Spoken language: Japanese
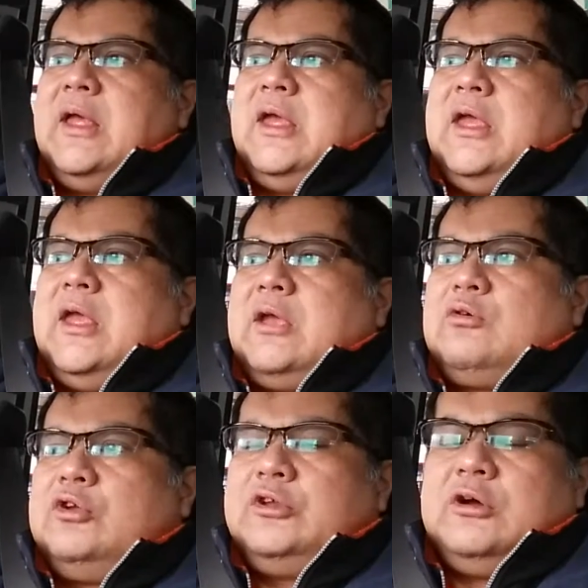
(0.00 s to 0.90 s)
えー、
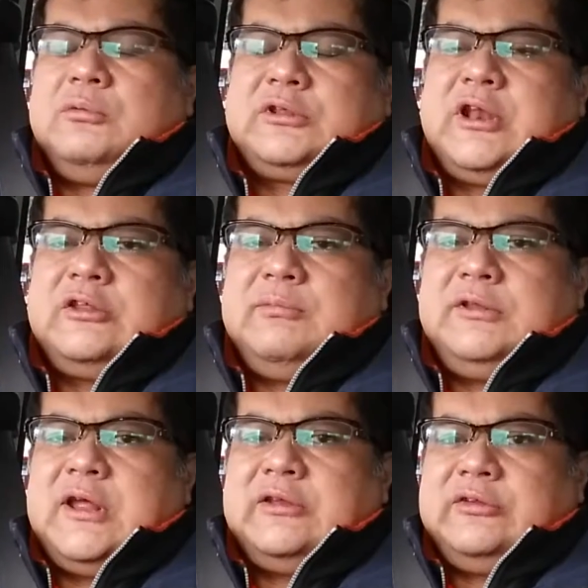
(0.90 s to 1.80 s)
このようにおもてなし
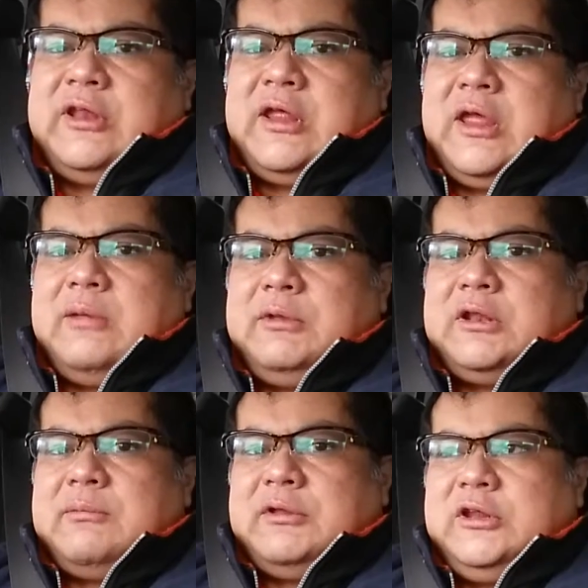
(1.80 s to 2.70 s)
便ではですね、え皆
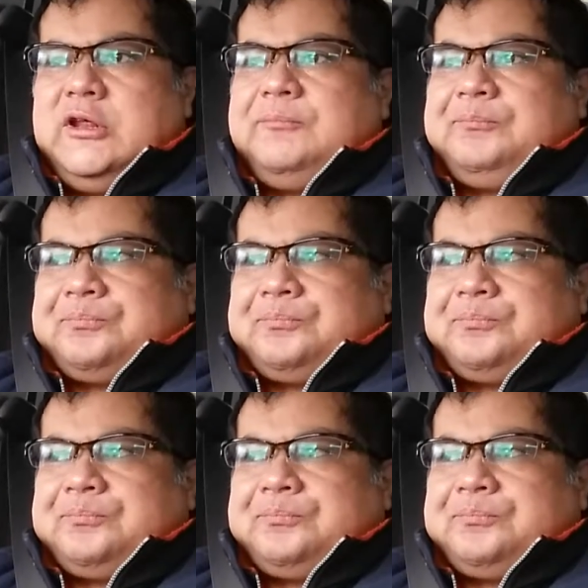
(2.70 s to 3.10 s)
様に